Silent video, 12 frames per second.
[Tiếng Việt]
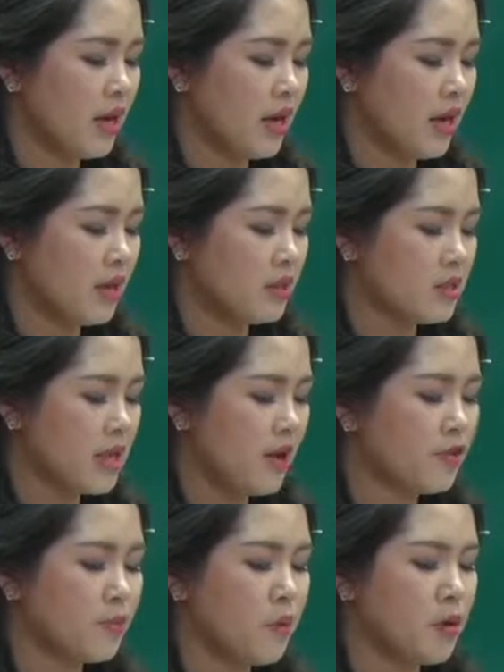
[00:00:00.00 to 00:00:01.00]
and
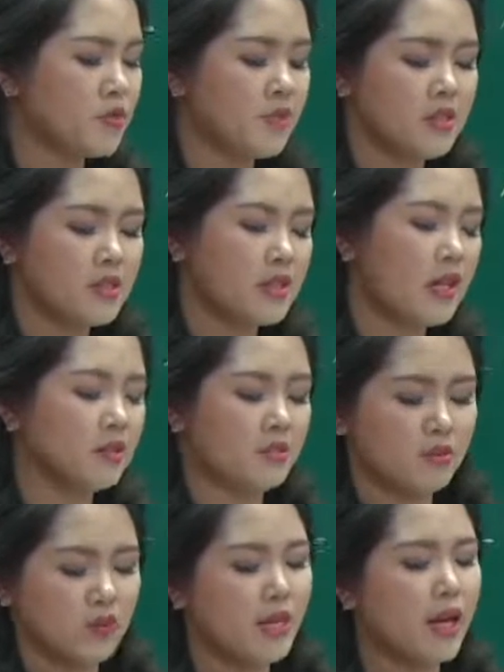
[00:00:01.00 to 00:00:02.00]
south the poles of the
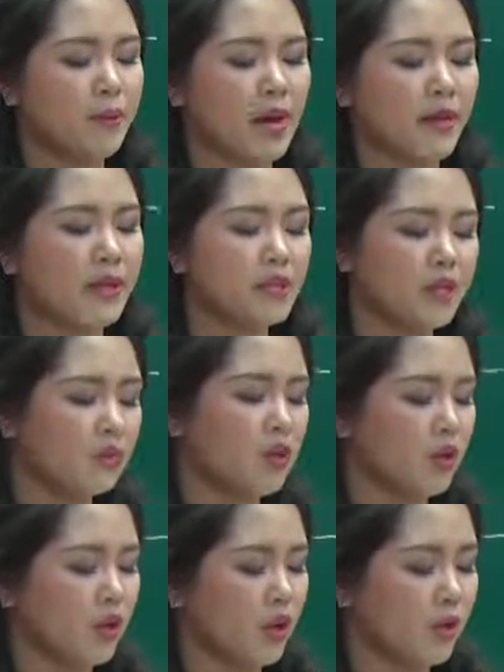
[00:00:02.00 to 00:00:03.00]
sun cái này bạn gạch chân
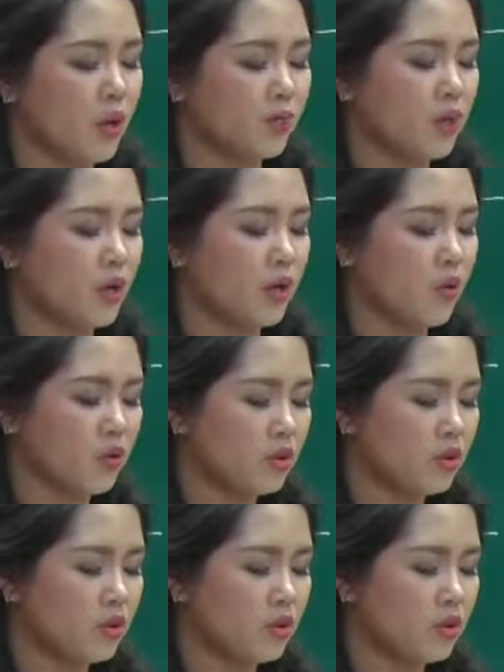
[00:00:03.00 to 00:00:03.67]
được còn nếu không thì theo cô